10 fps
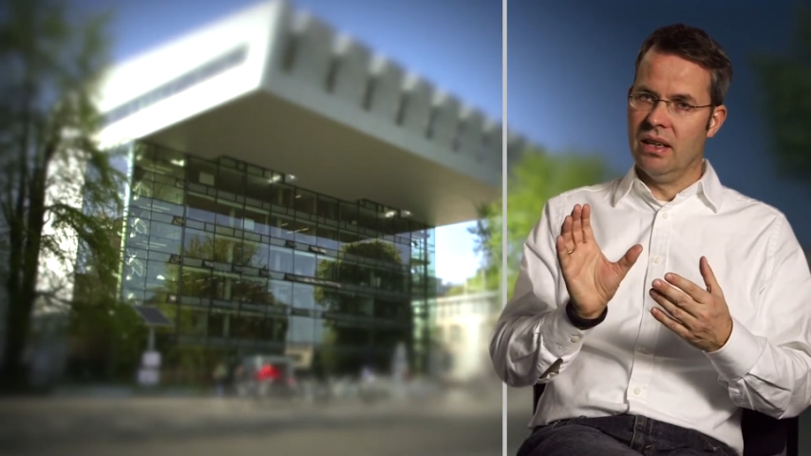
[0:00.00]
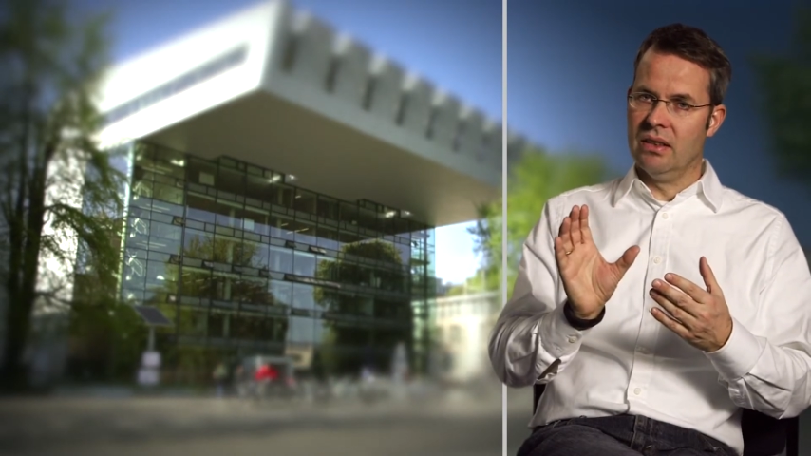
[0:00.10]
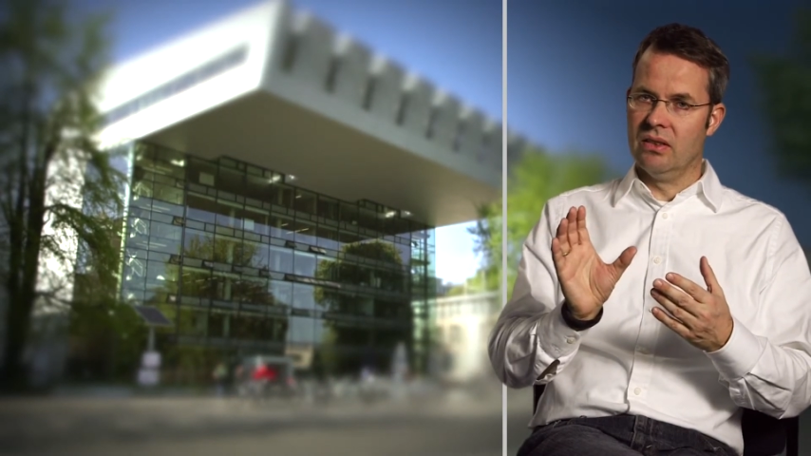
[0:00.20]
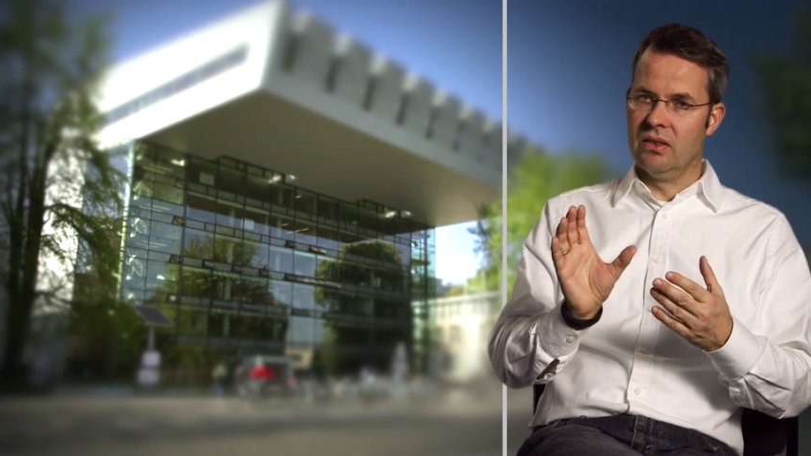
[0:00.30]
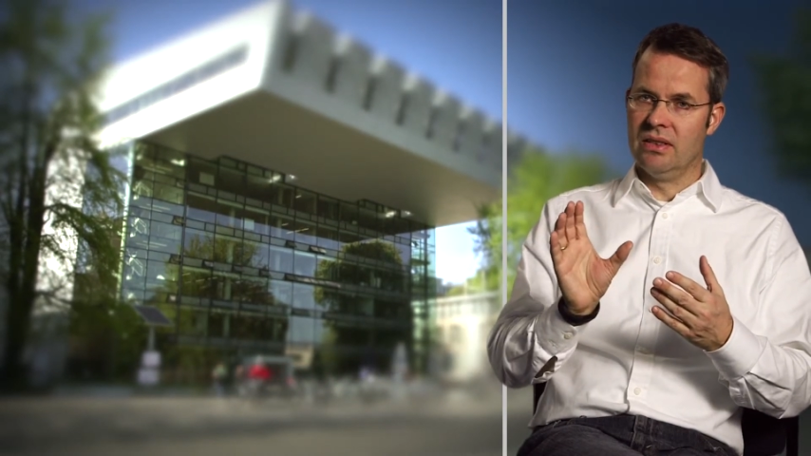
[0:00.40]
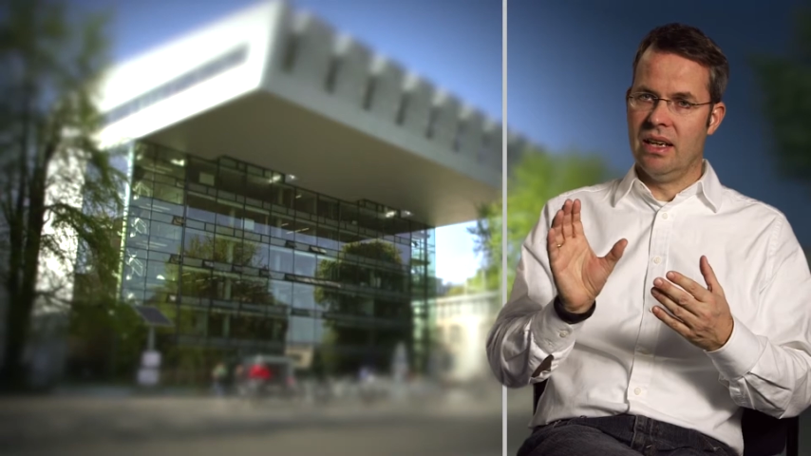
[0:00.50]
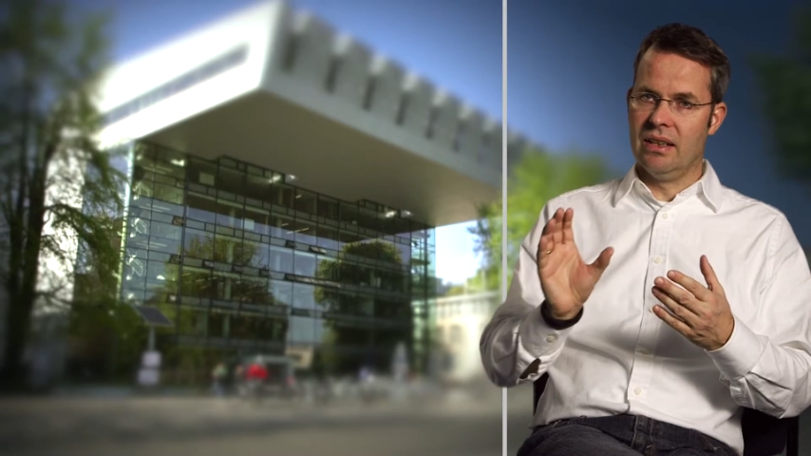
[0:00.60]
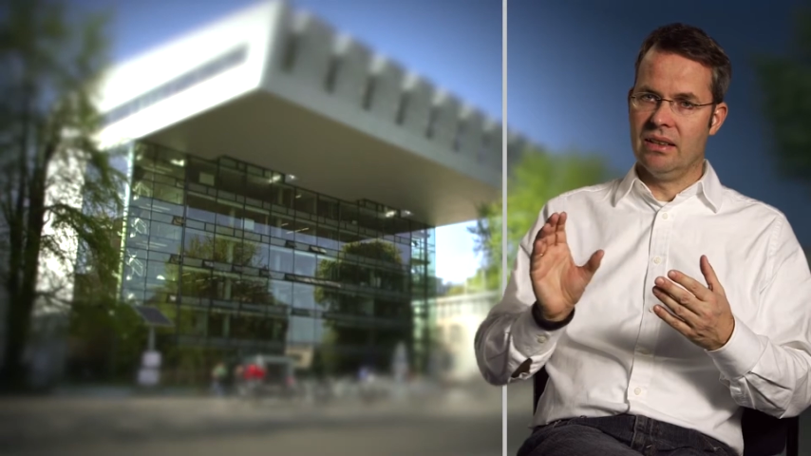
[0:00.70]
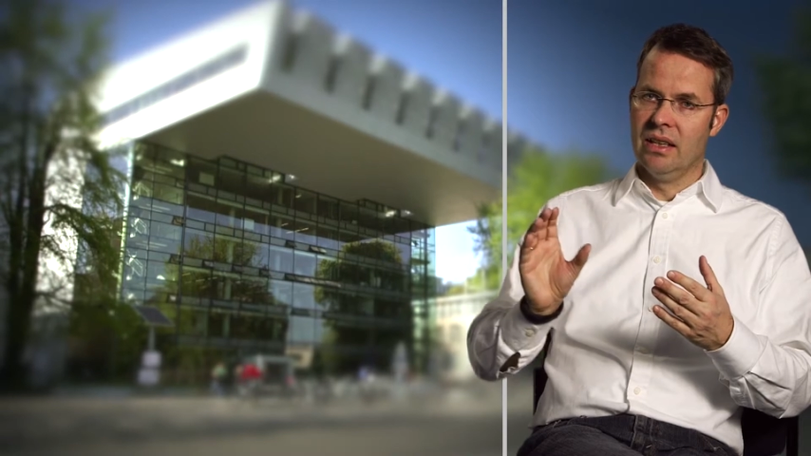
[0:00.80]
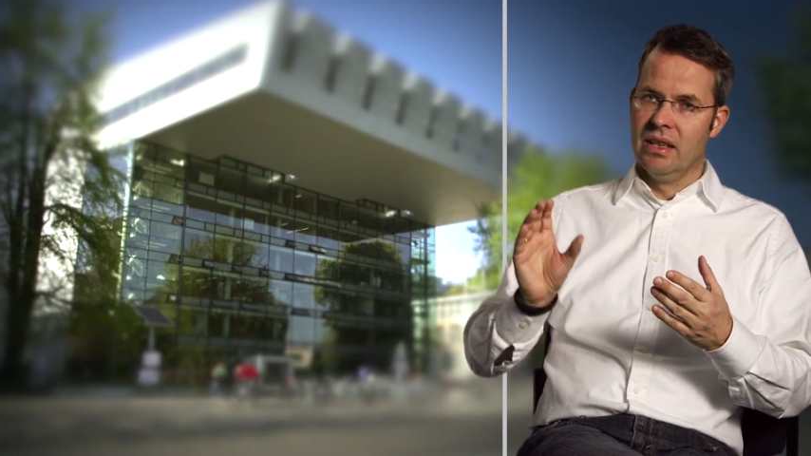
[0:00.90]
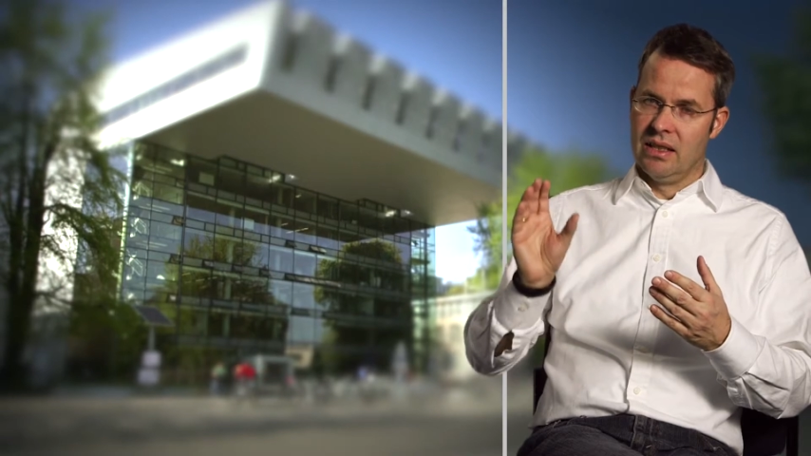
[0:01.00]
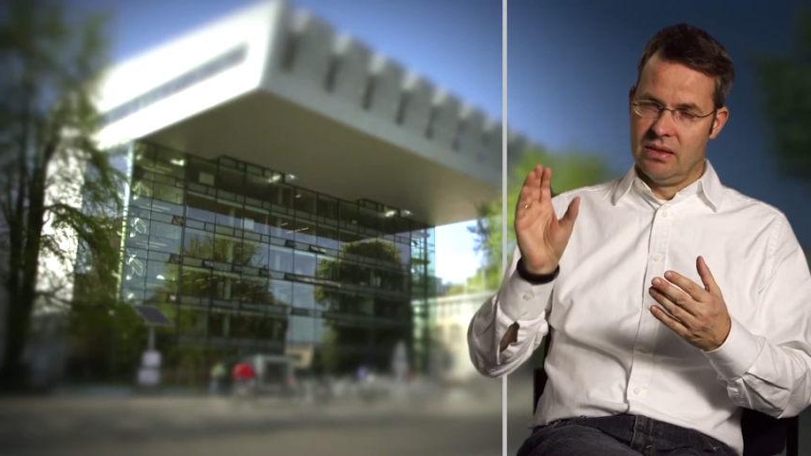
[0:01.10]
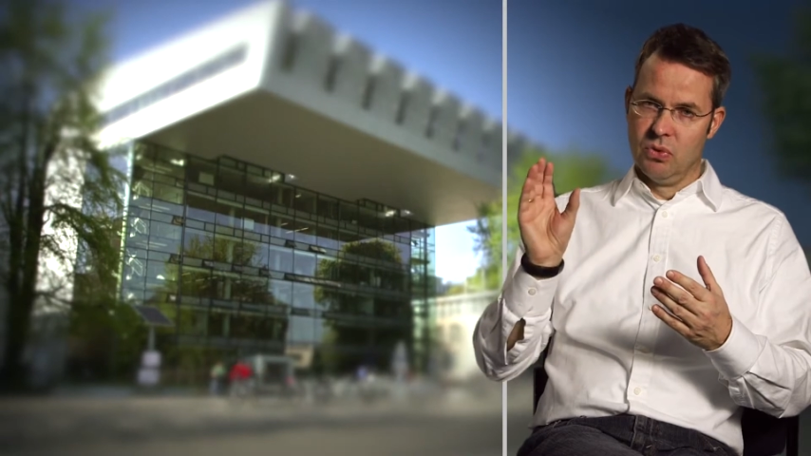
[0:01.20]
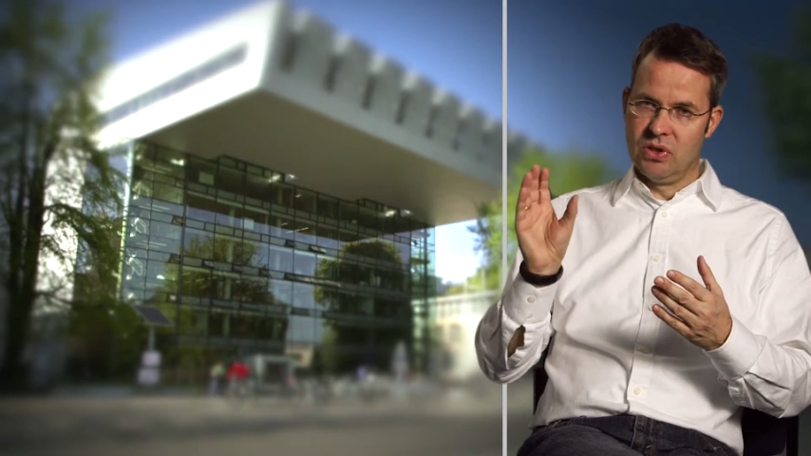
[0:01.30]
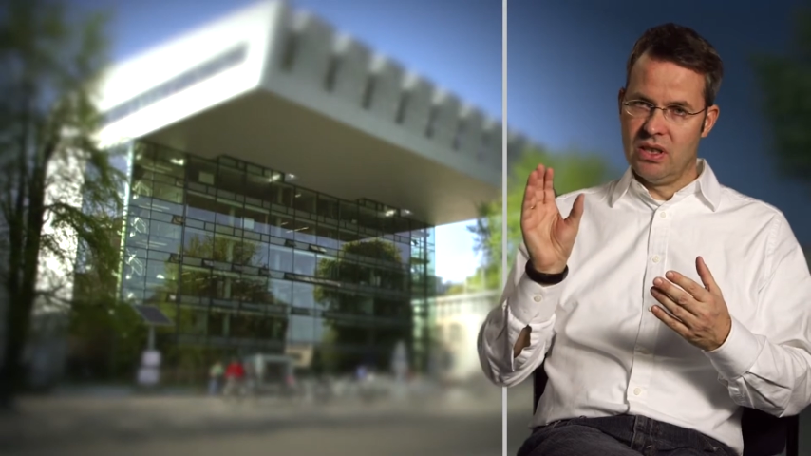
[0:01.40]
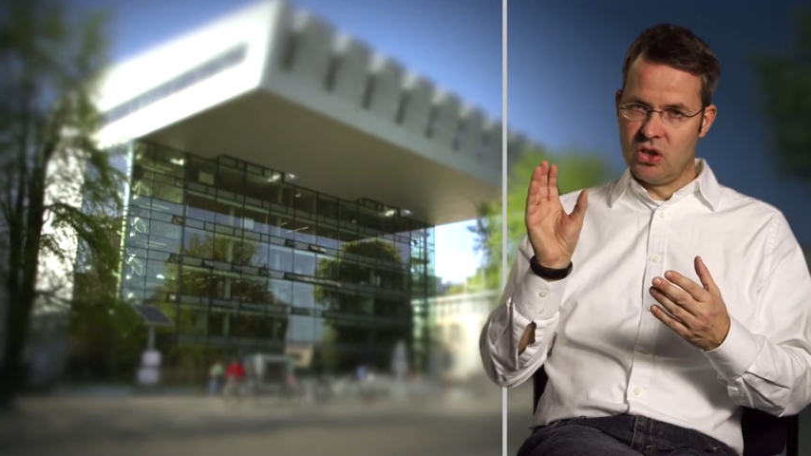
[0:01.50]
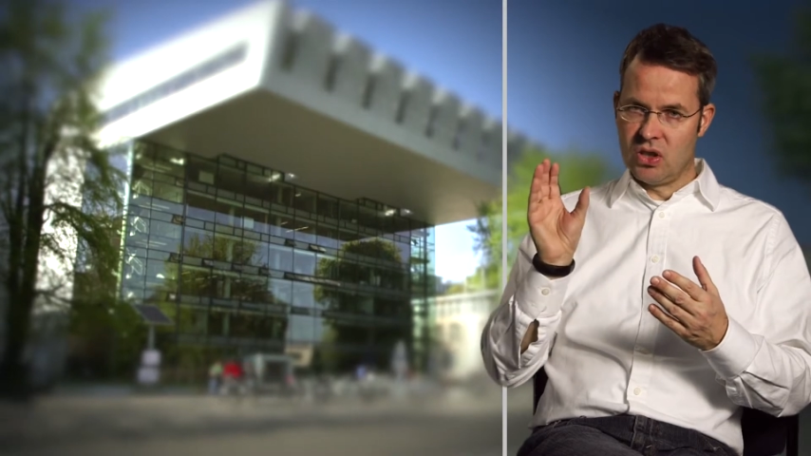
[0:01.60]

an und sagen, das muss in der